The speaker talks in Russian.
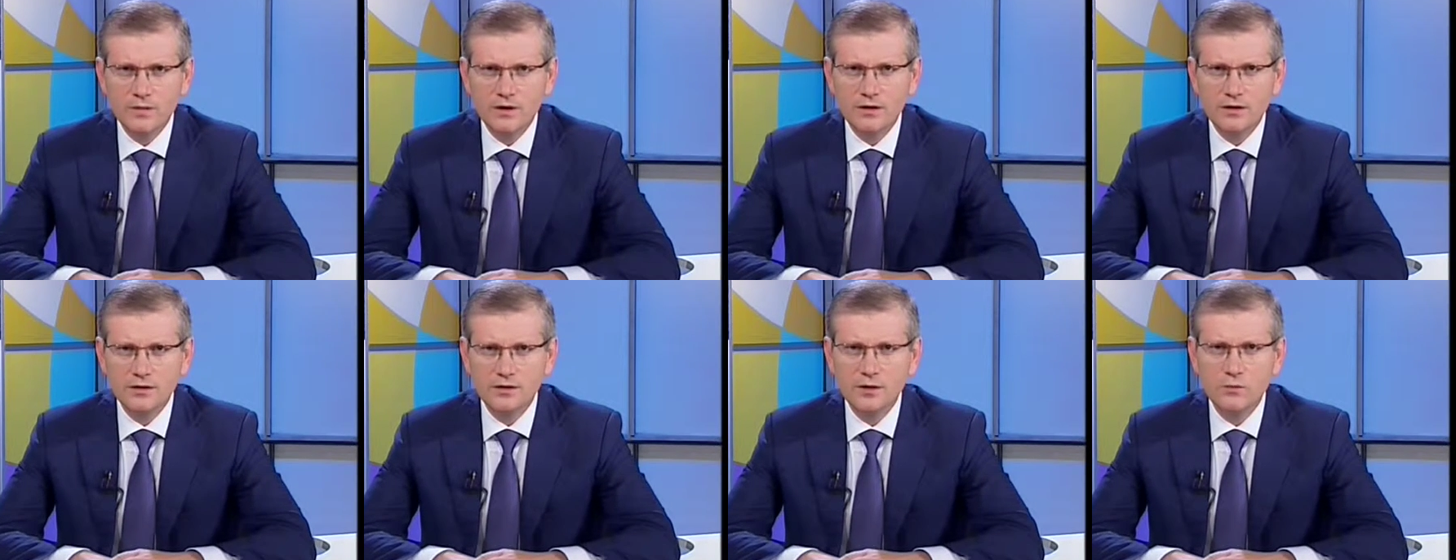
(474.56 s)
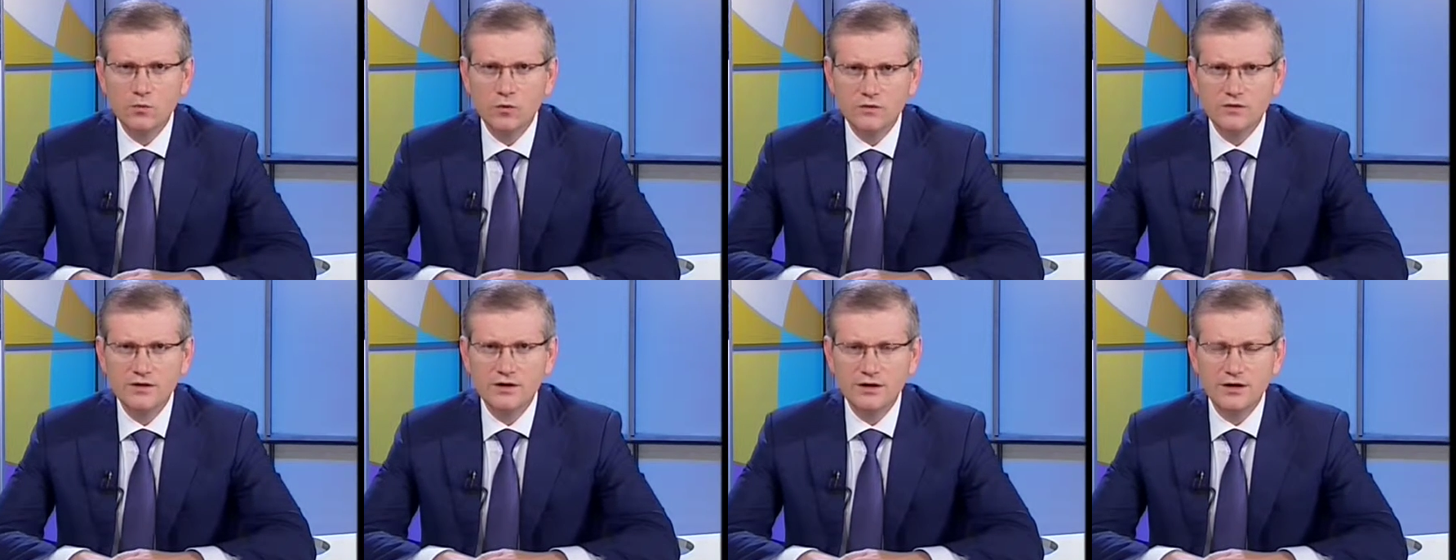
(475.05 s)
домов в
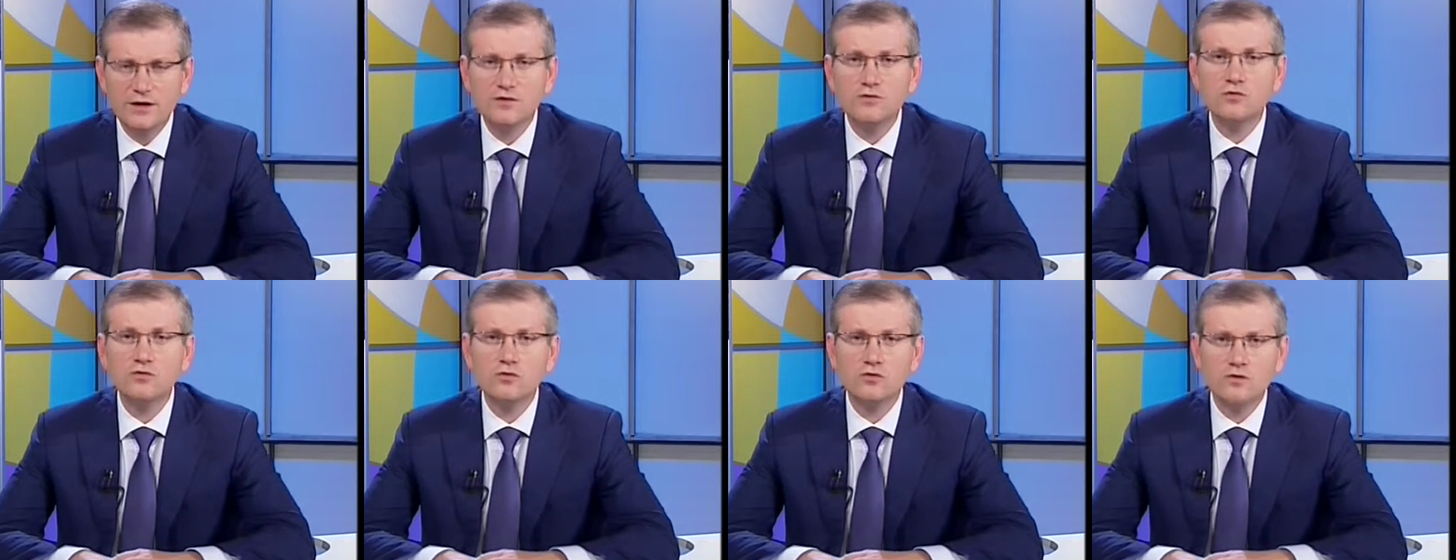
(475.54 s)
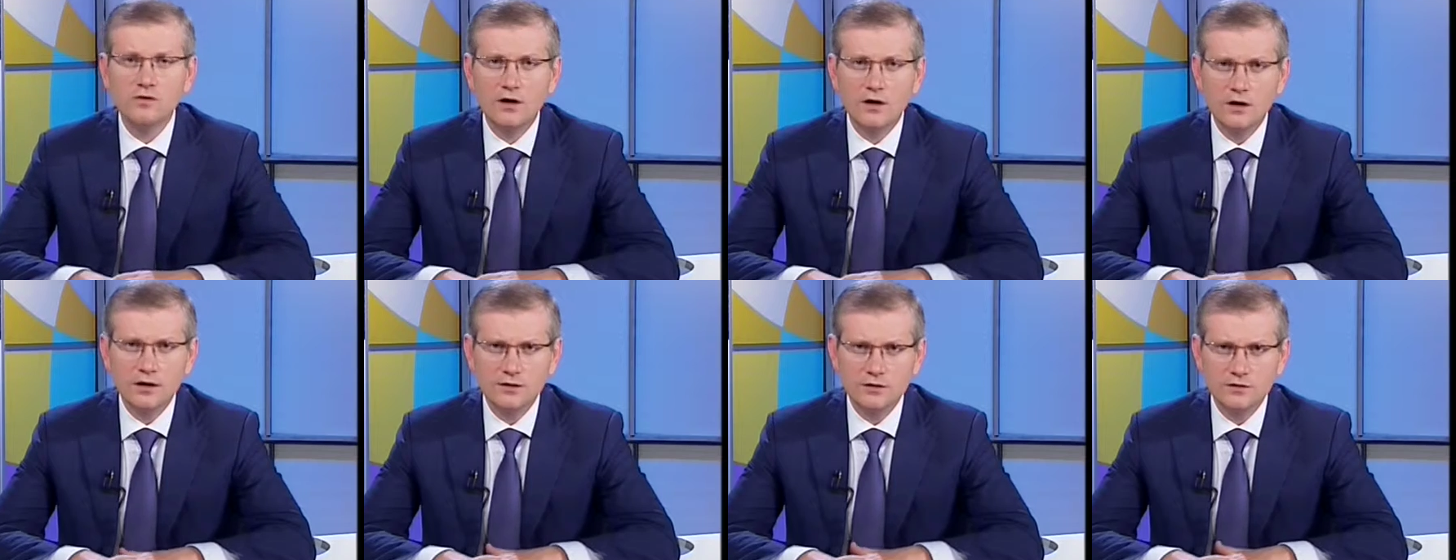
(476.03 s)
стране из
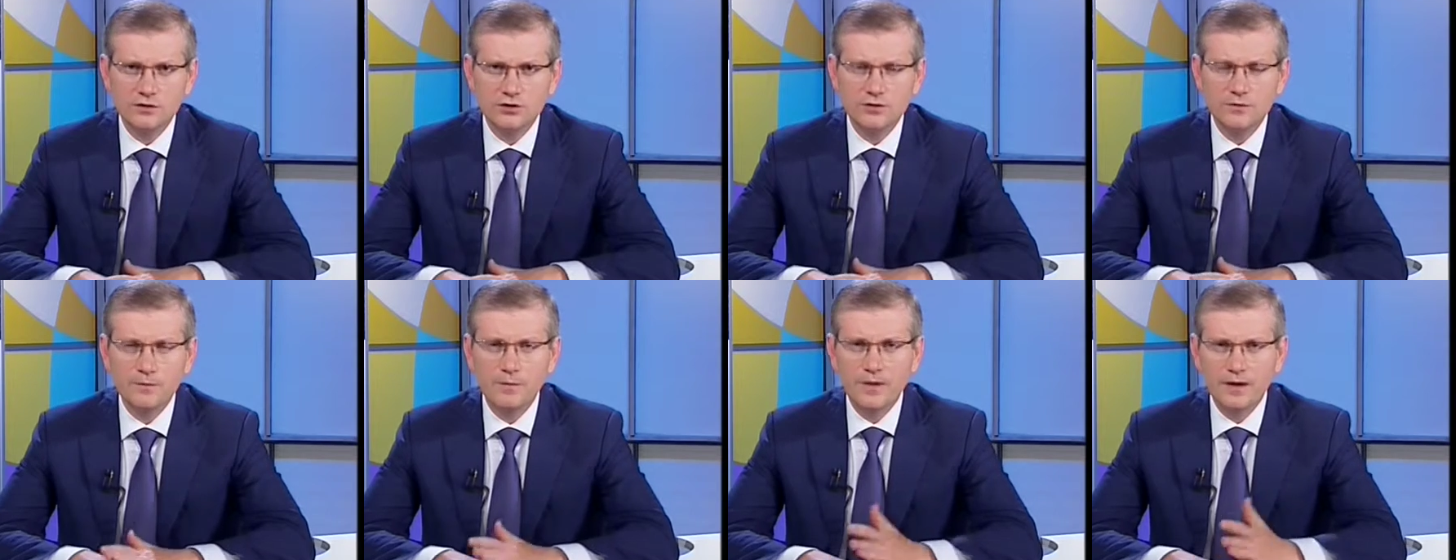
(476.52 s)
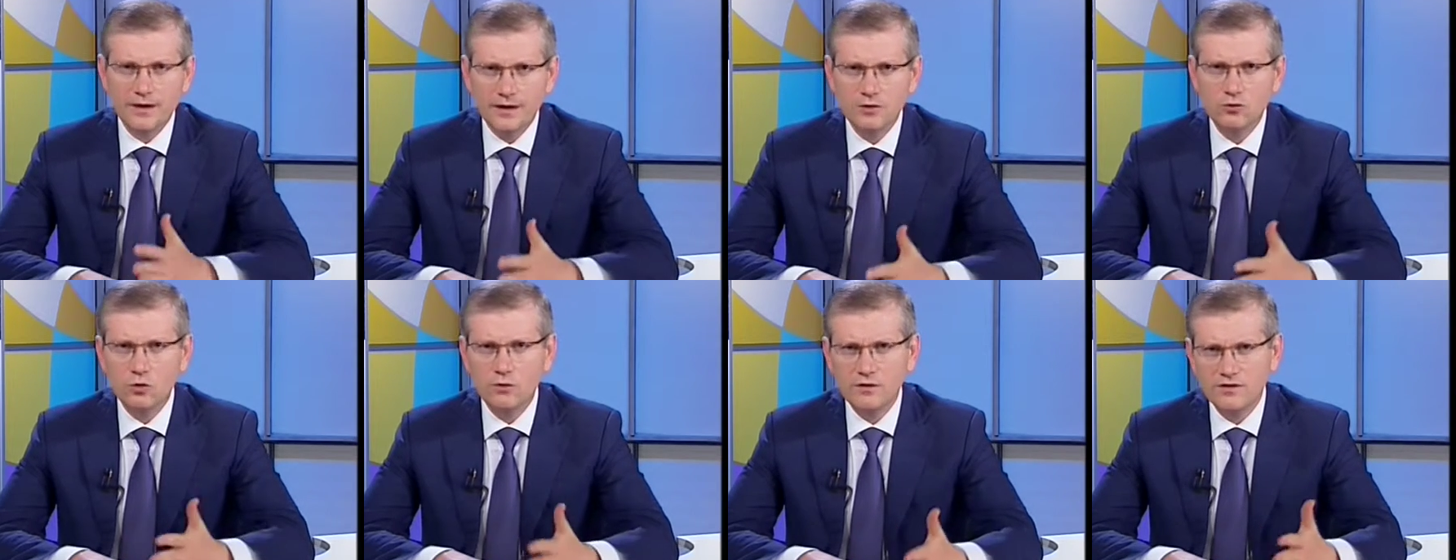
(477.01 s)
240 тысяч
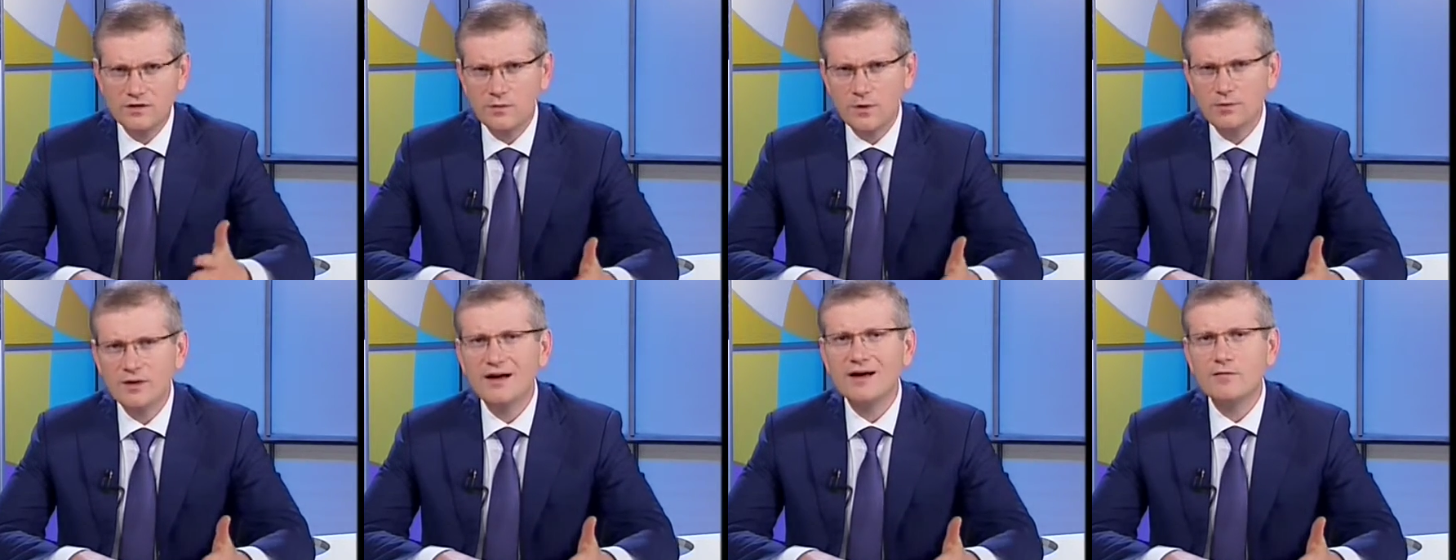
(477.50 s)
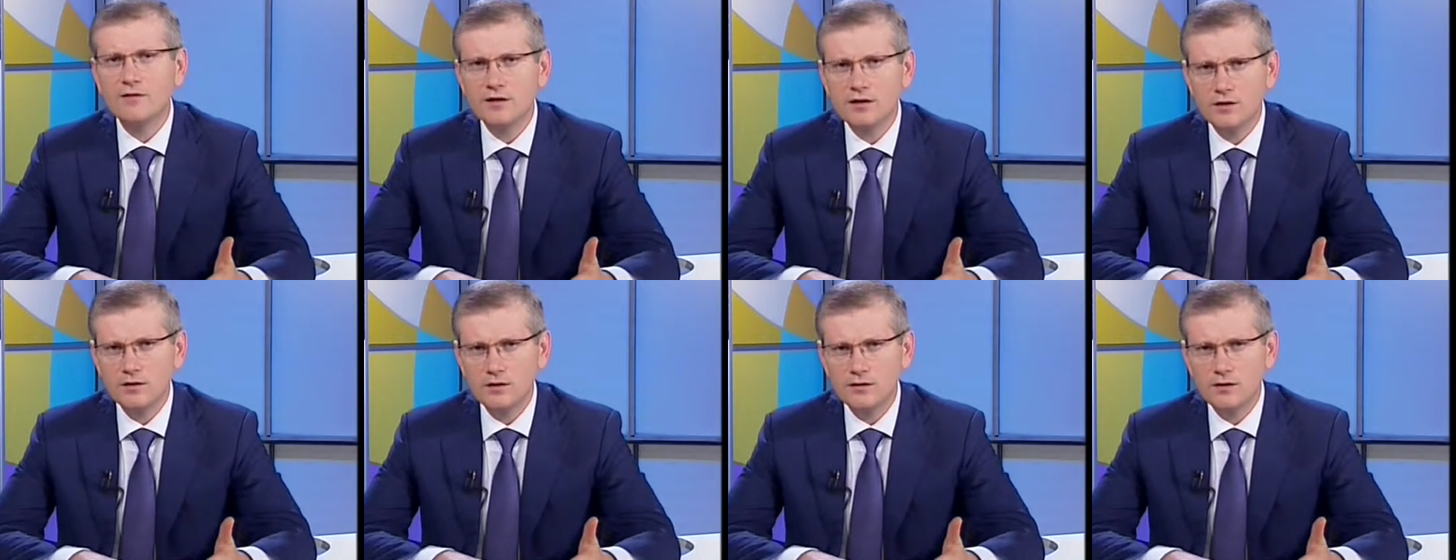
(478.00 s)
готовы к зиме
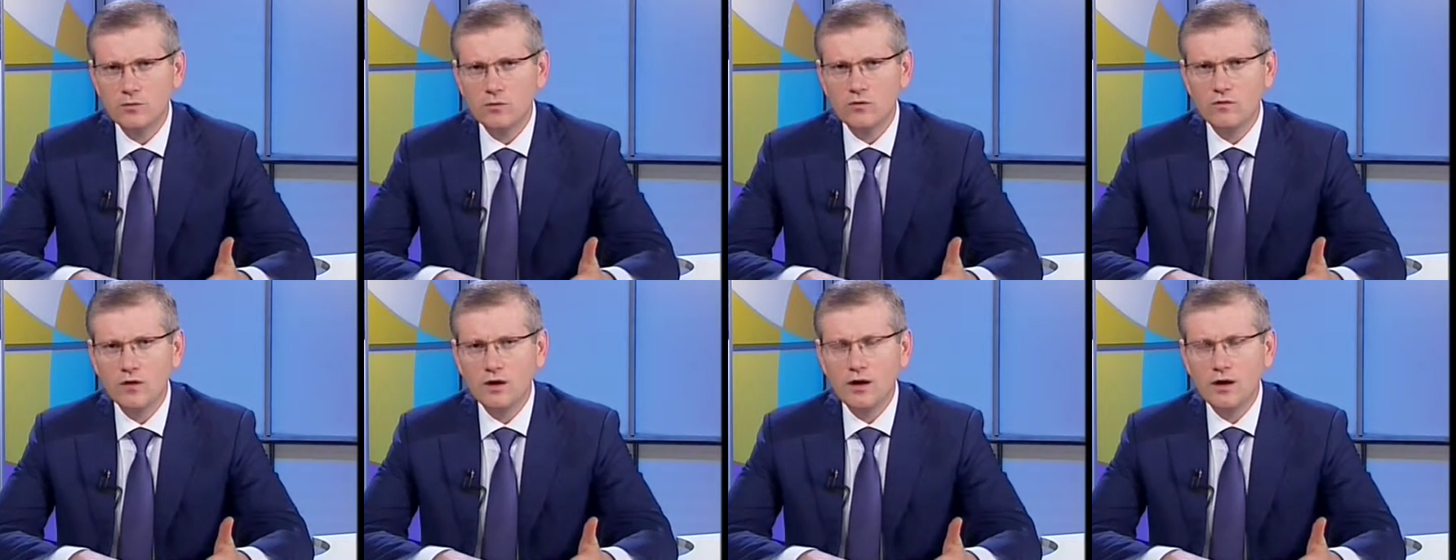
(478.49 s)
многоквартирных домов.